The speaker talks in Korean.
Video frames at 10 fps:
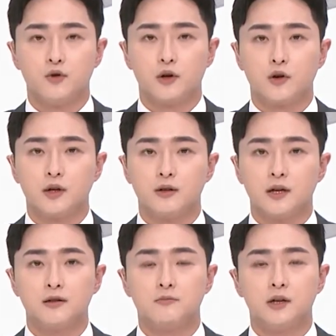불경인
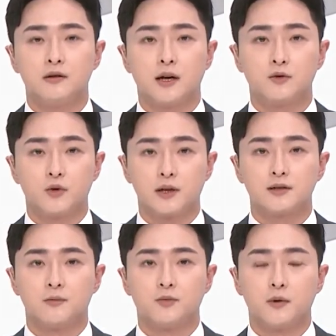예년 미타
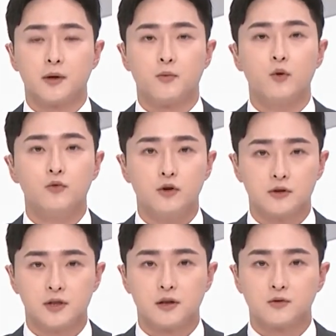도량창법이 보물로
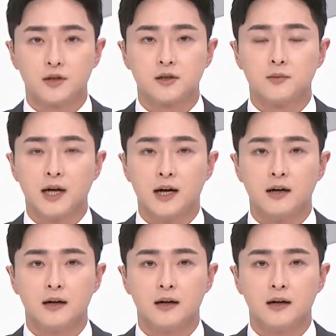지정됐습니다.